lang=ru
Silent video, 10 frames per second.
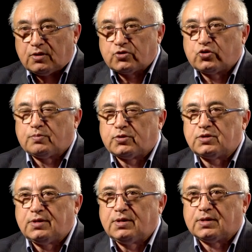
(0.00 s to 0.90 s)
что
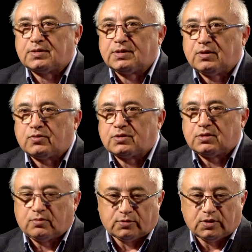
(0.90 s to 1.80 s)
после них
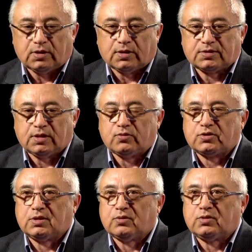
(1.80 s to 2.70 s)
остается? После них
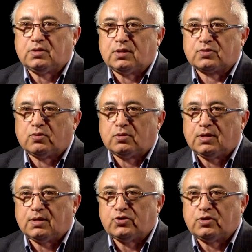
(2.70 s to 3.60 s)
остаются вот эти
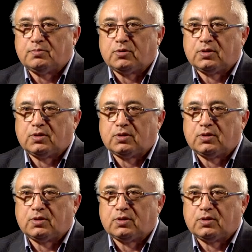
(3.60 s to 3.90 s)
осколки от чипа,